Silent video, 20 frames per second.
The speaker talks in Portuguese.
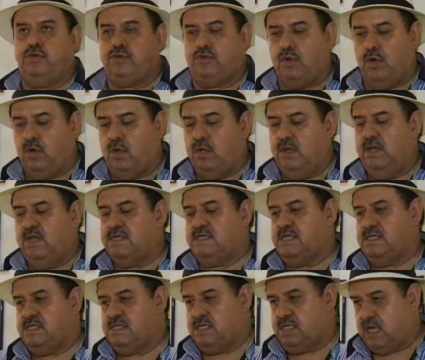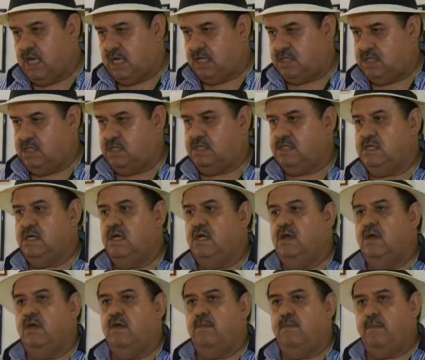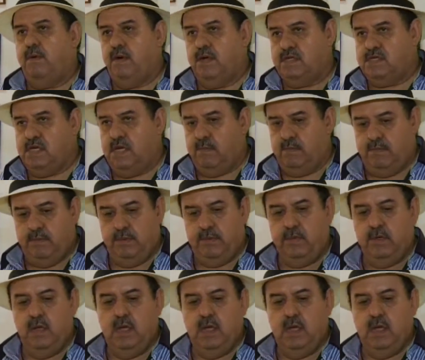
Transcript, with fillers: todas as taxas. Por exemplo,